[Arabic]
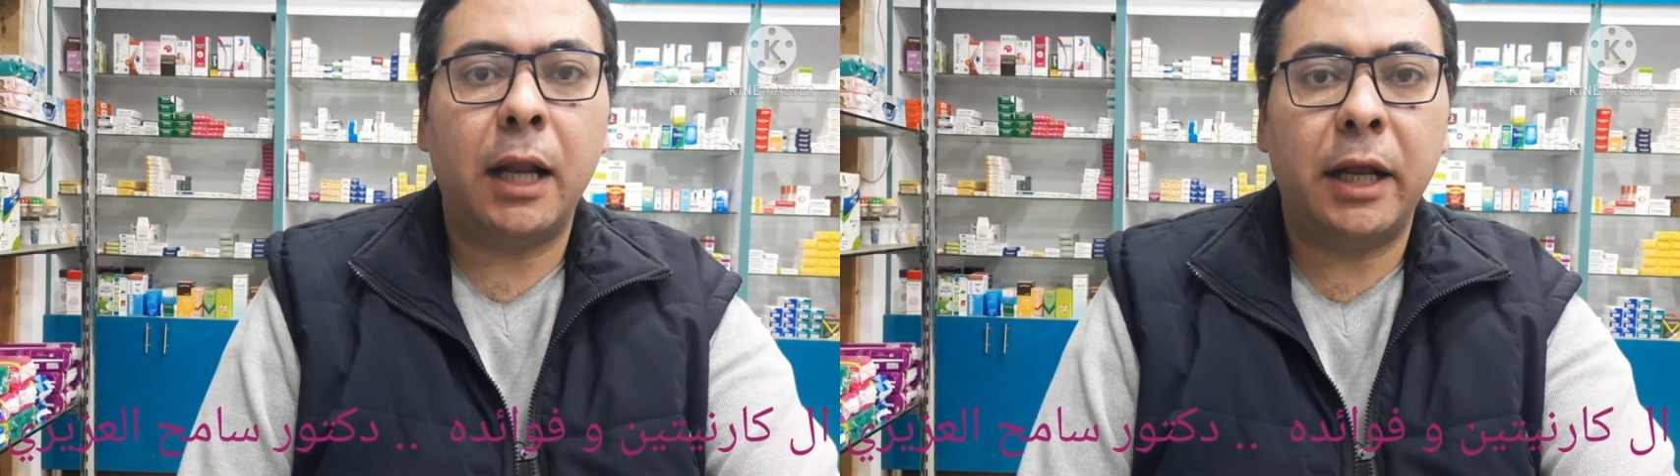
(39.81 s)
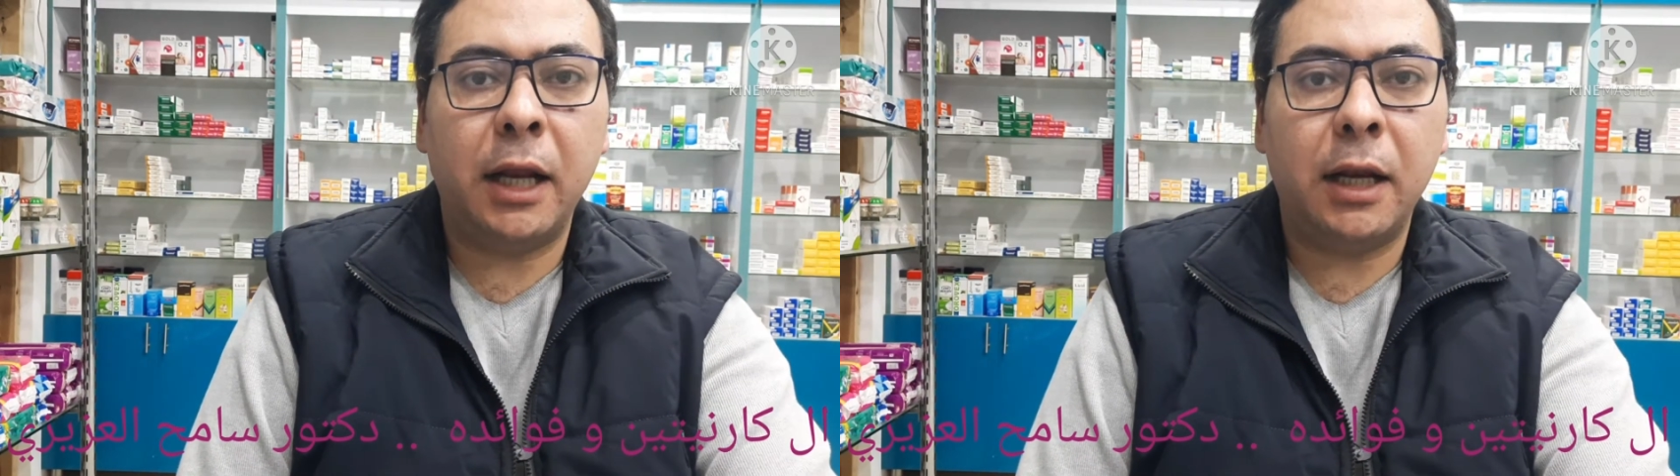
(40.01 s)

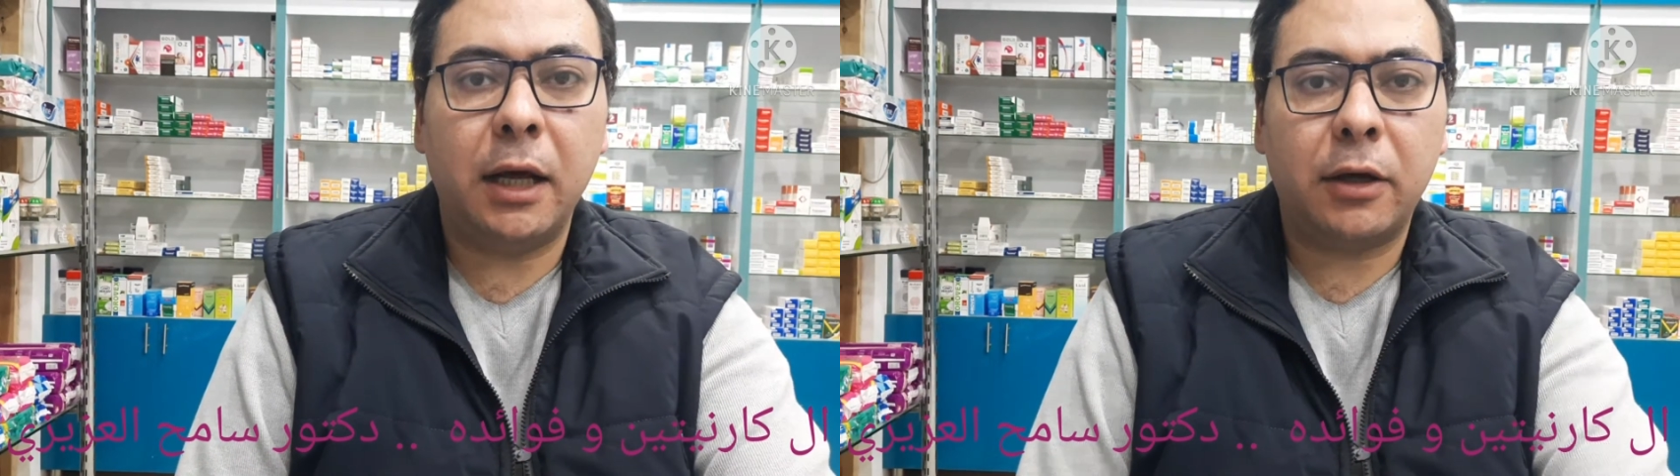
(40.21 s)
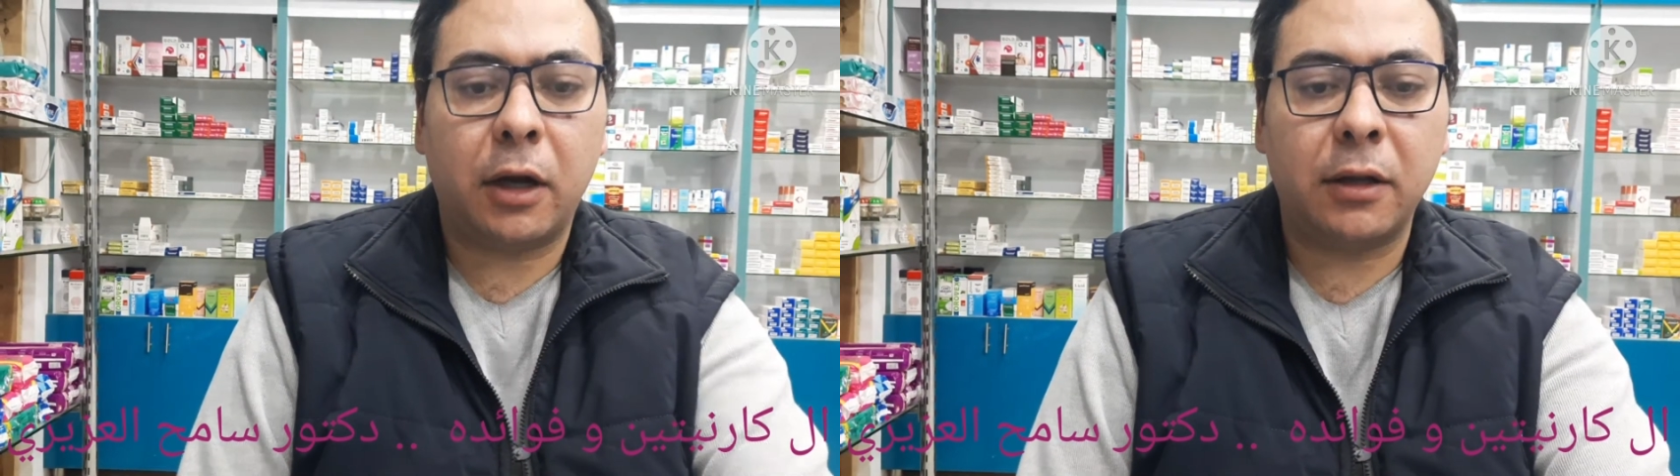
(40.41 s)
ال
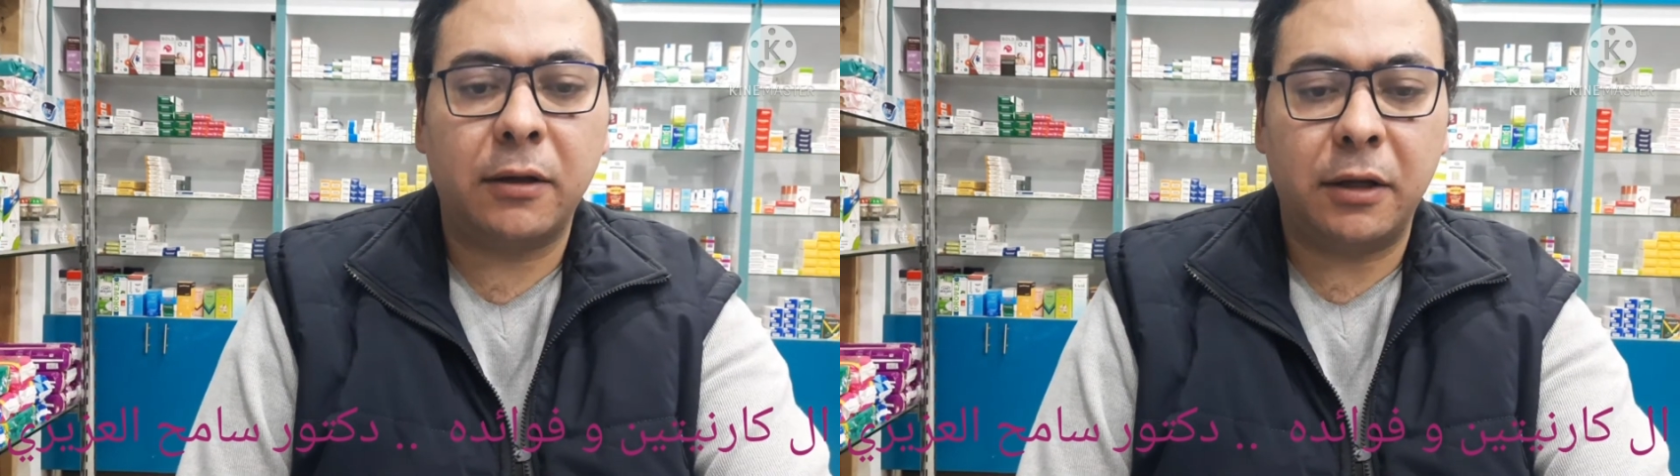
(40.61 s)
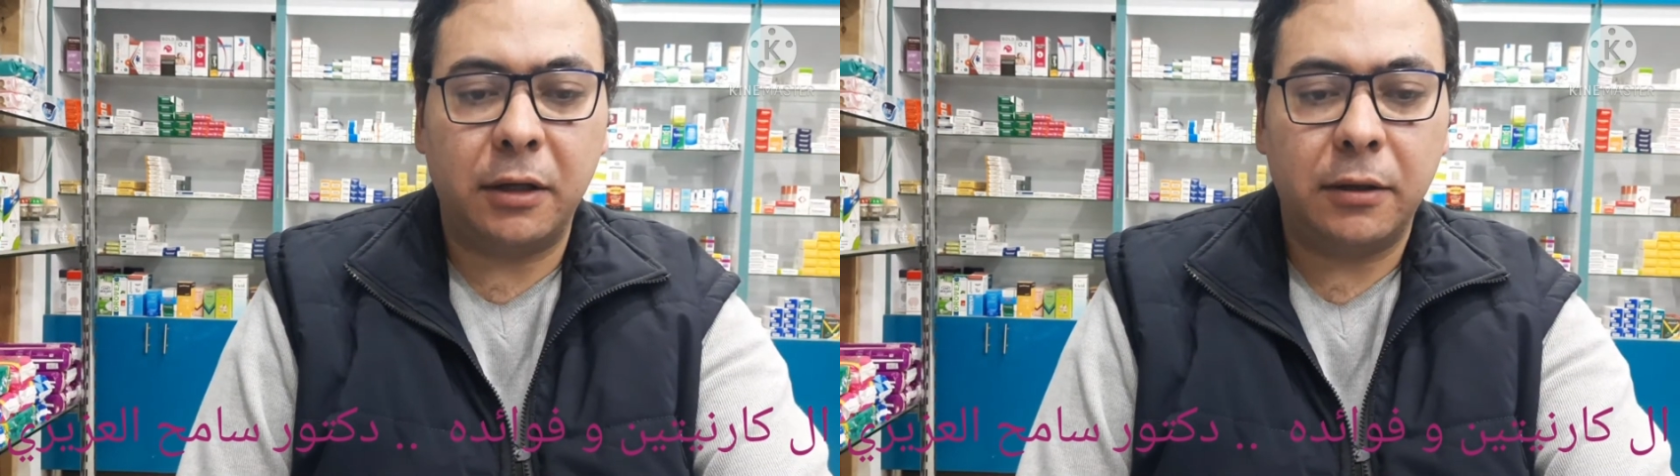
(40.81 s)
L
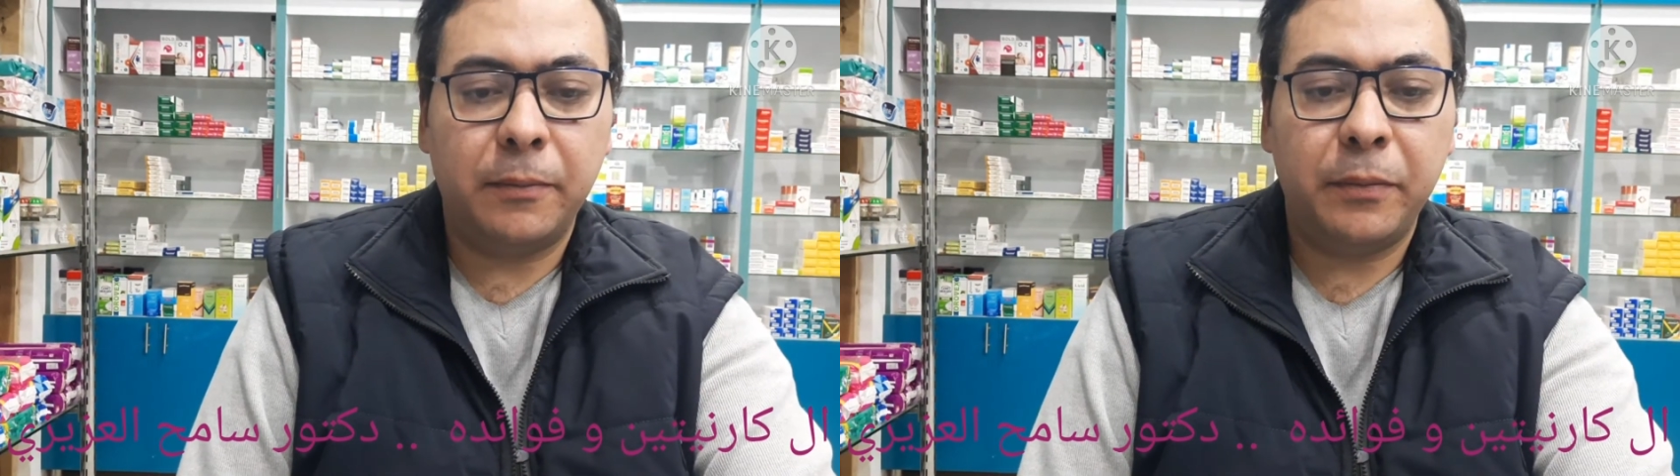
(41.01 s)
كارنيتين